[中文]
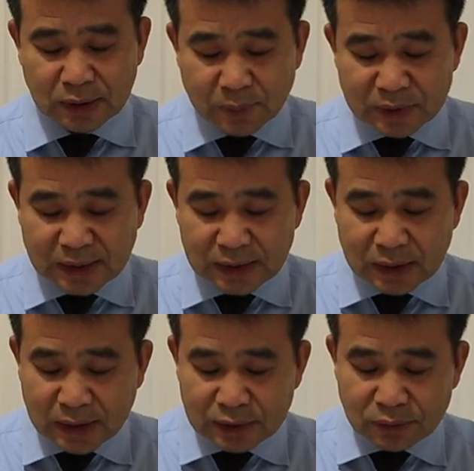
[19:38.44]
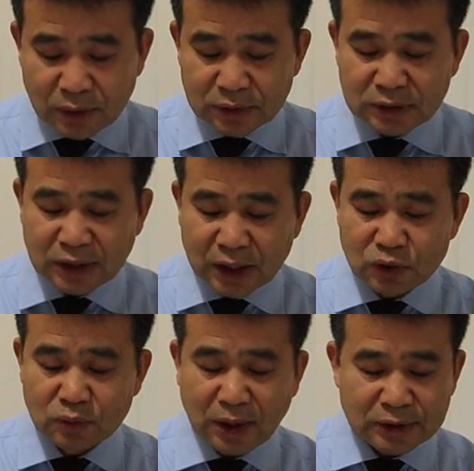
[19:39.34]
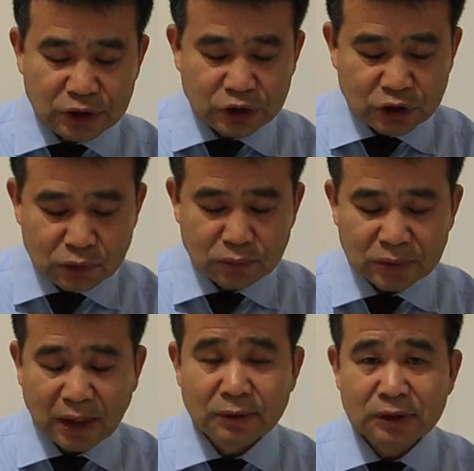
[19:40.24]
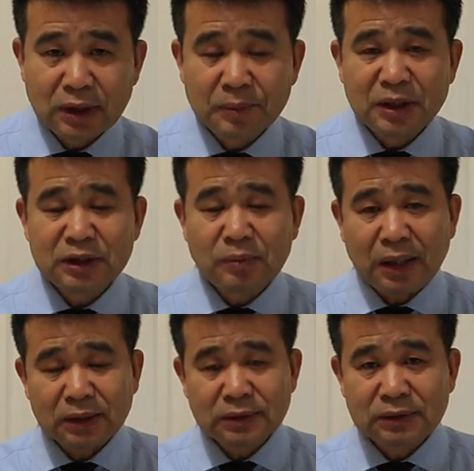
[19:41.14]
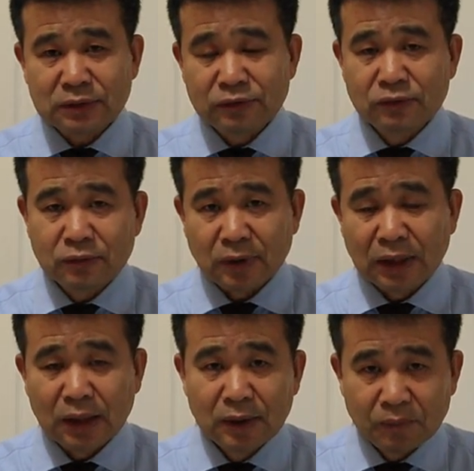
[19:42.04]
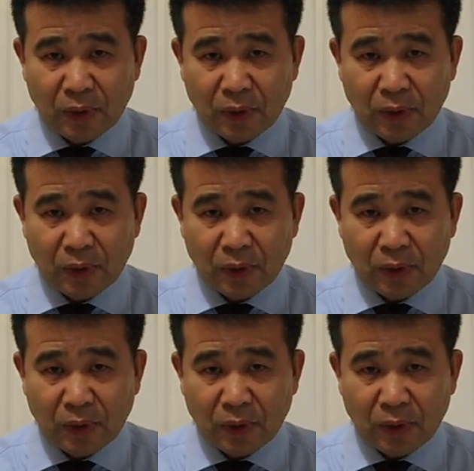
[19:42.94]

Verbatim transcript: 那么，在这个《哥林多前书》啊，第十五章，特别是把这个死与复活呢，